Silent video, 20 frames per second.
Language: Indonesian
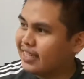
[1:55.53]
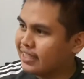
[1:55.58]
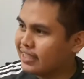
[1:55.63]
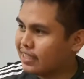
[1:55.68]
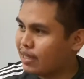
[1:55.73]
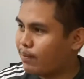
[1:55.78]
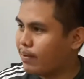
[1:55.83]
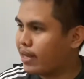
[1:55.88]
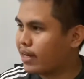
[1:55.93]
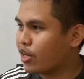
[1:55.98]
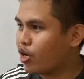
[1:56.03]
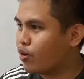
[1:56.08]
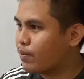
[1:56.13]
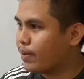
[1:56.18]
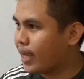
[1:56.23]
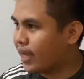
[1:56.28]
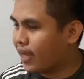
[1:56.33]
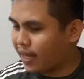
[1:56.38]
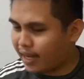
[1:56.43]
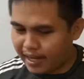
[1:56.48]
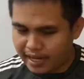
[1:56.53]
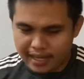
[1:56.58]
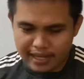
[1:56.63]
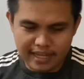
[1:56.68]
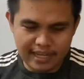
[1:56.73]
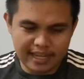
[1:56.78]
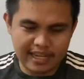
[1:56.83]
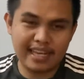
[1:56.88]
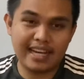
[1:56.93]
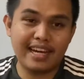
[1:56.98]
sabar Yomi
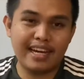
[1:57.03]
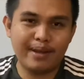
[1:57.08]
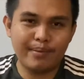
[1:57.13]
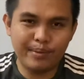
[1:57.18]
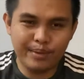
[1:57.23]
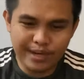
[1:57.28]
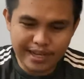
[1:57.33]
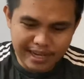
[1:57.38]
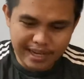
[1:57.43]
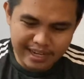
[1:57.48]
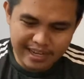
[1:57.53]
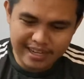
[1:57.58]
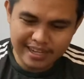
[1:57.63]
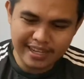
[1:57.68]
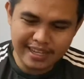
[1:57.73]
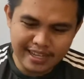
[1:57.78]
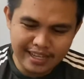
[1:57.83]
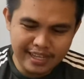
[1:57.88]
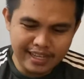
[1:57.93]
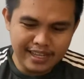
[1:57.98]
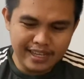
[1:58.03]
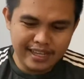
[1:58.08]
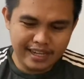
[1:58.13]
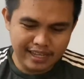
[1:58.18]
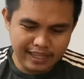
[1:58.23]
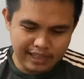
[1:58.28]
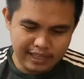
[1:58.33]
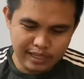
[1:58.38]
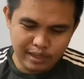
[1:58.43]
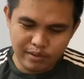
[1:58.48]
ayah ada budak
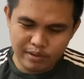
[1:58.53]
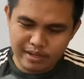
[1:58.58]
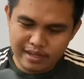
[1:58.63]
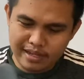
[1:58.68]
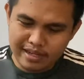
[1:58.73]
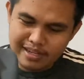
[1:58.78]
saya tengok